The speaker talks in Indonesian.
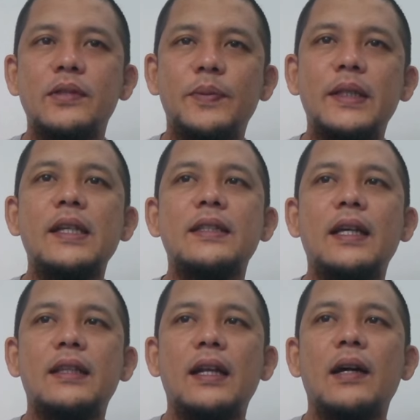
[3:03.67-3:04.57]
sepertinya sih
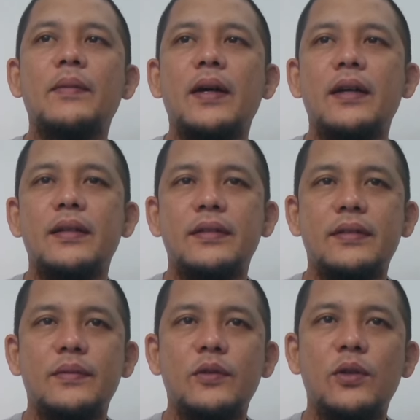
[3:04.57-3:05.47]
ganti nama
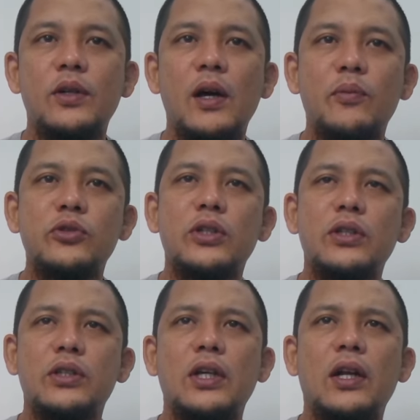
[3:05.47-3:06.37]
kalau dihapus
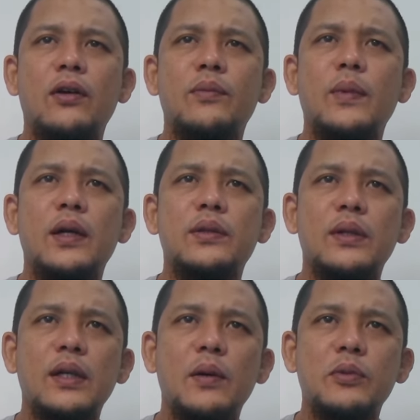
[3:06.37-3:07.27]
kayaknya jarang banget
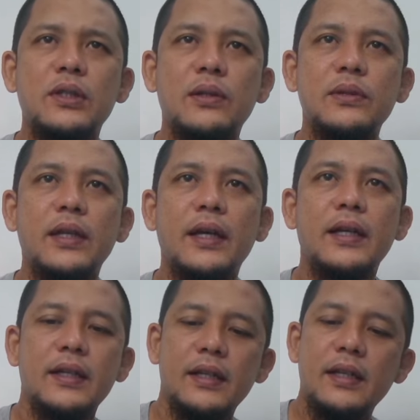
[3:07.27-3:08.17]
orang hapus akun ya
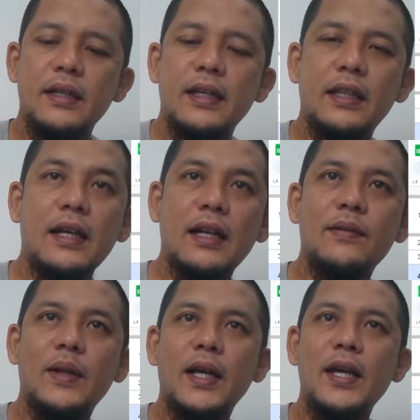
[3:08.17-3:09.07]
kita random
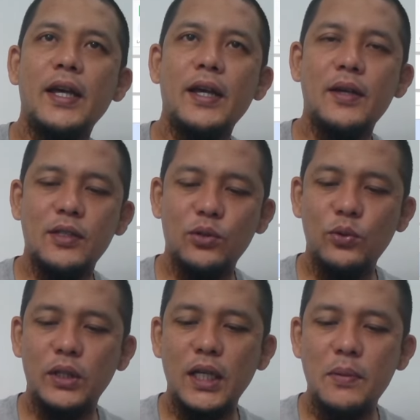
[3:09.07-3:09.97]
lagi 1,
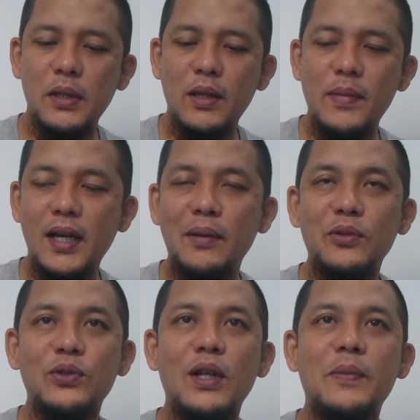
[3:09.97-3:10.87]
2, 3, 4, 5, 6,
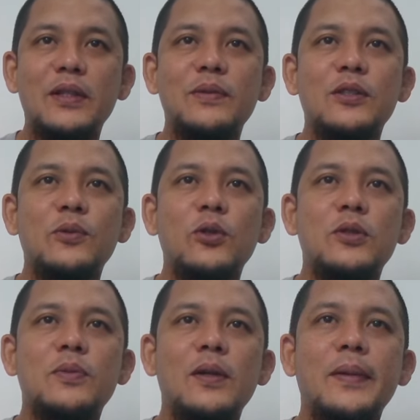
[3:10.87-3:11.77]
7, 8, 9, 10
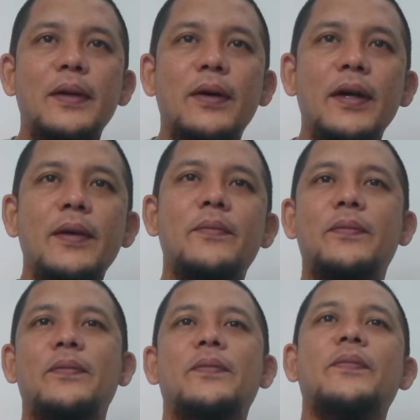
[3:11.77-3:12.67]
Bismillahirrahmanirrahim
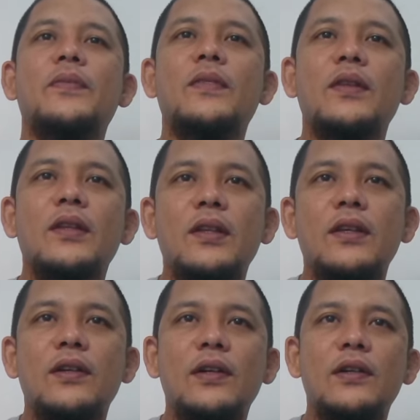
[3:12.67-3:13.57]

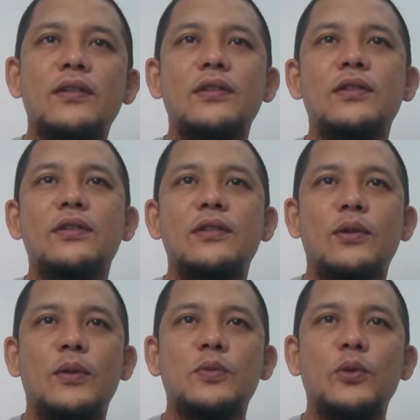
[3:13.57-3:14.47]
Oh
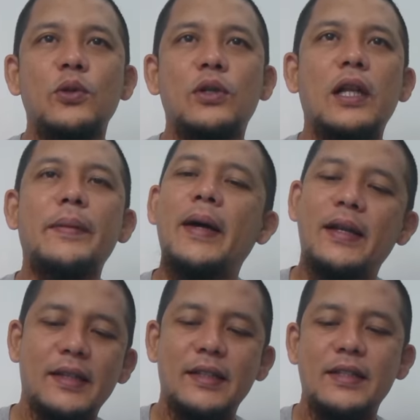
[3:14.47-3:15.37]
nomor 10
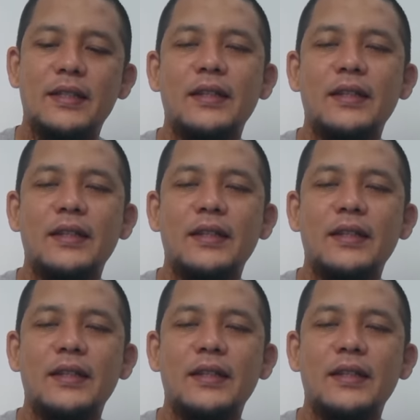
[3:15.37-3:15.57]
kelamaan gak jadi